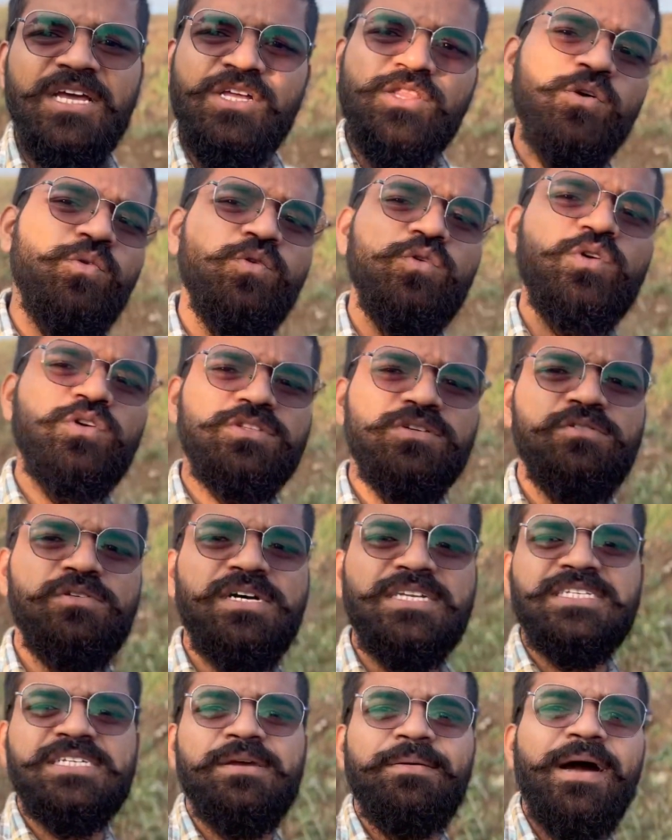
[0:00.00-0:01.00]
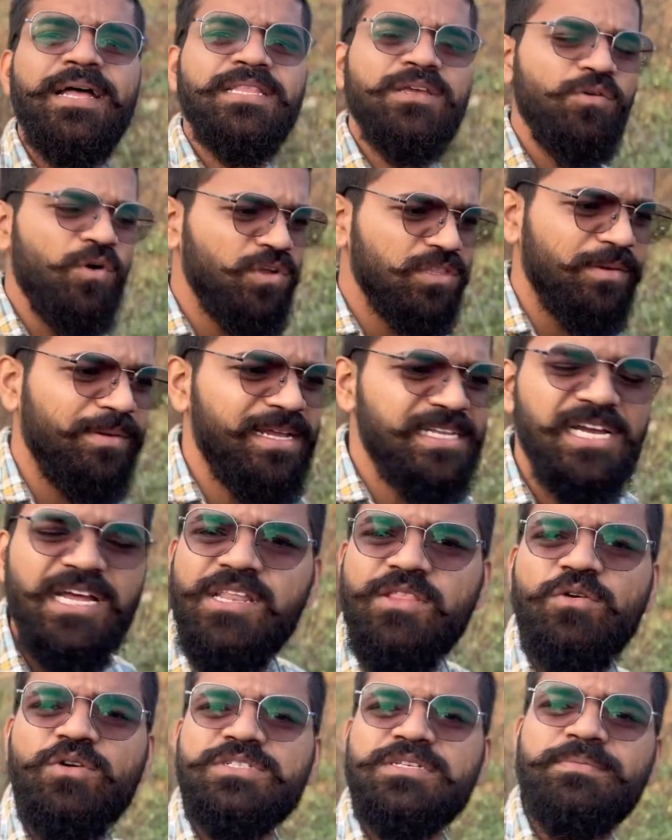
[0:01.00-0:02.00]
तो वो तो अच्छी बात है वो तो जान
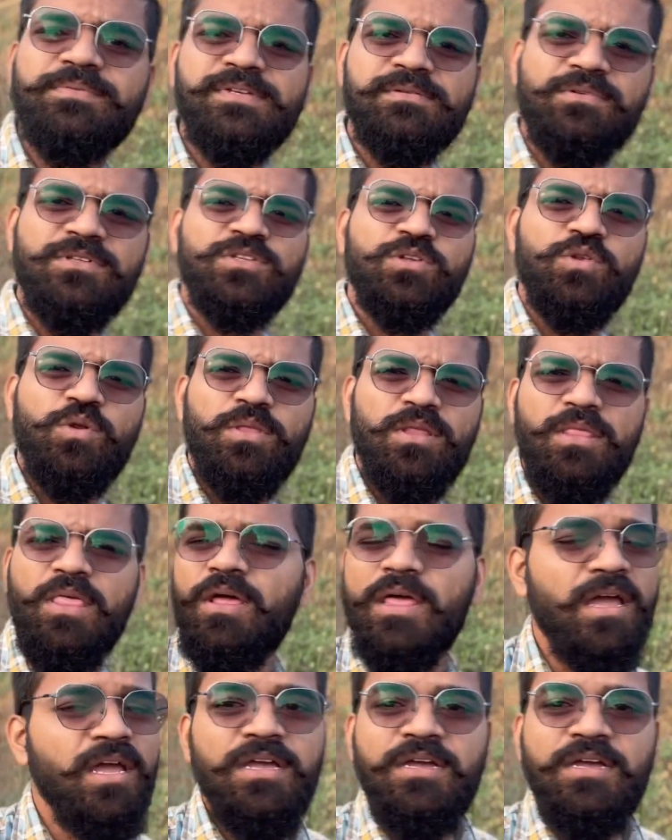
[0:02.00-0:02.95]
दो सब चीज़